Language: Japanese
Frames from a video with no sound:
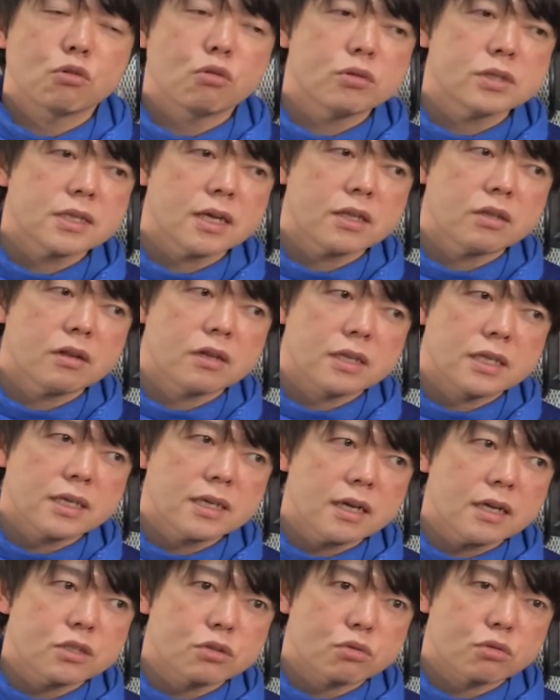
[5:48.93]
投資家っていうのは、い
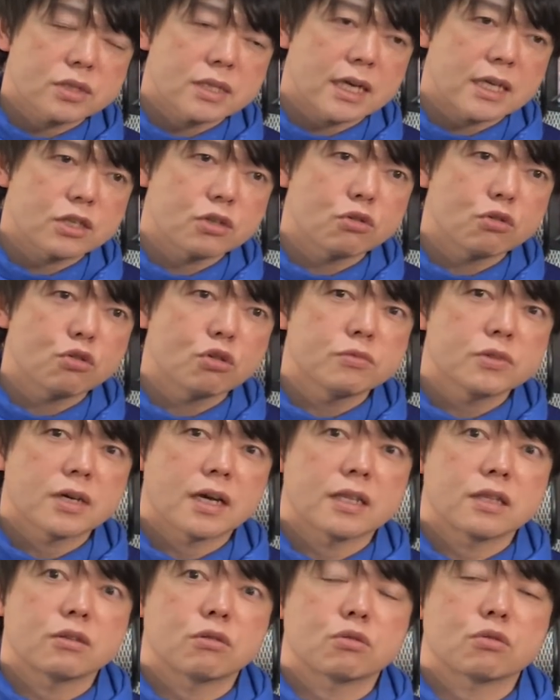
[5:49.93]
かにその先を読む
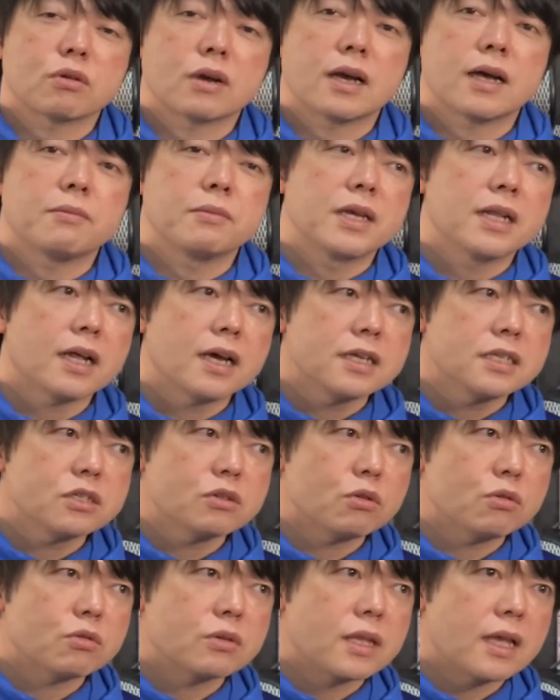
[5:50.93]
かってことが、未来
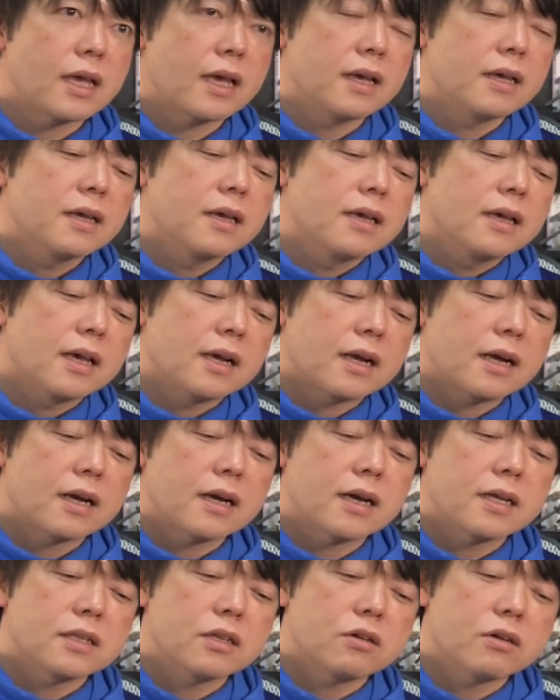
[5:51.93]
志向で
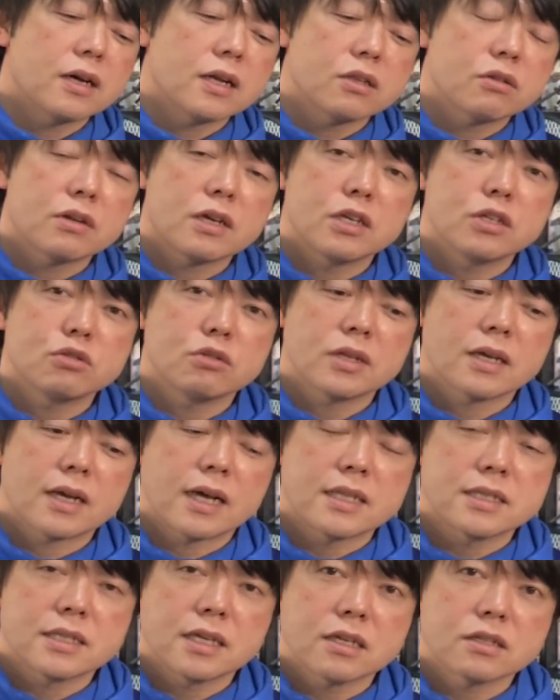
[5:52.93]
考えていくかっていうのは非常に
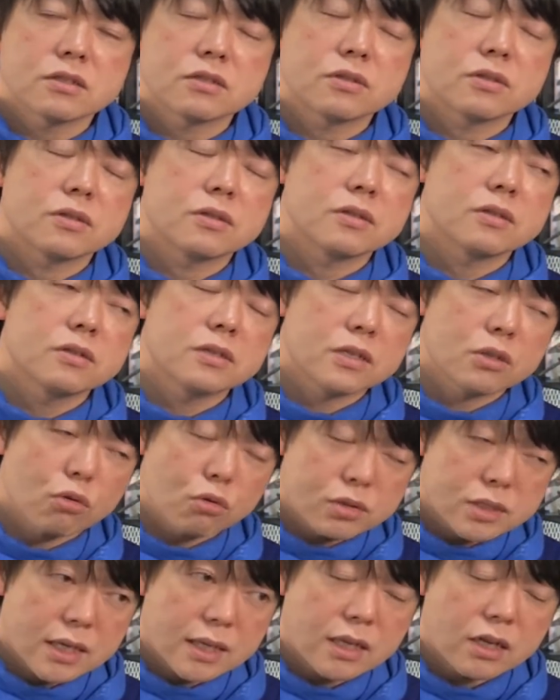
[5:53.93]
勝ちやすく、
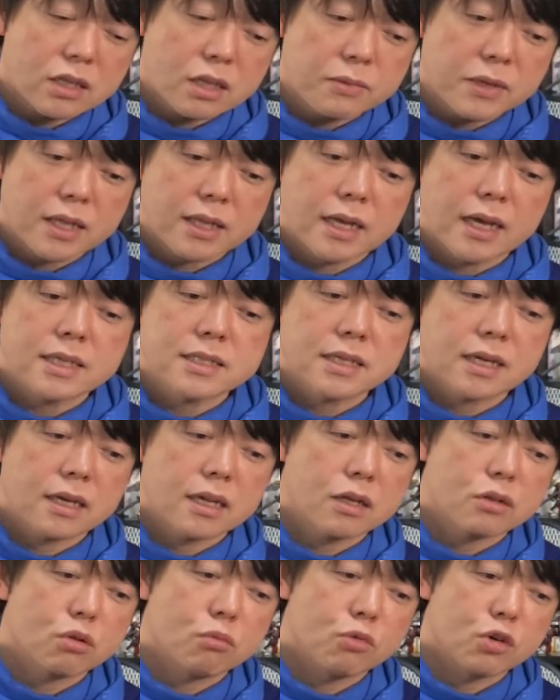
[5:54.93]
投資家になるためには大事か
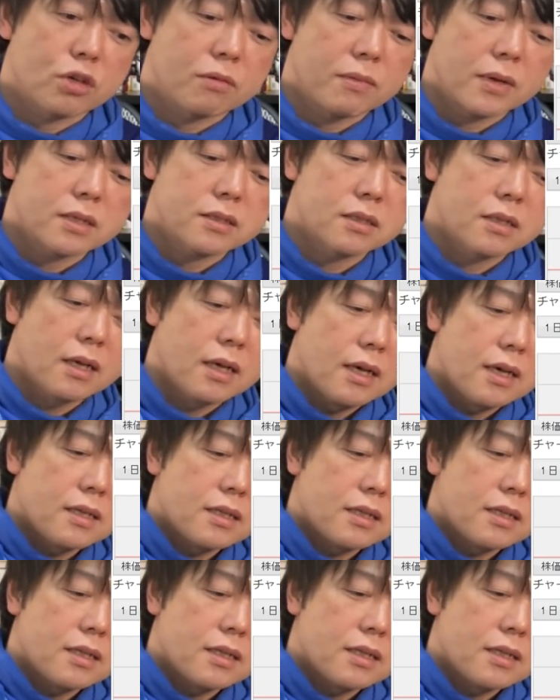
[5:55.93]
なと思います。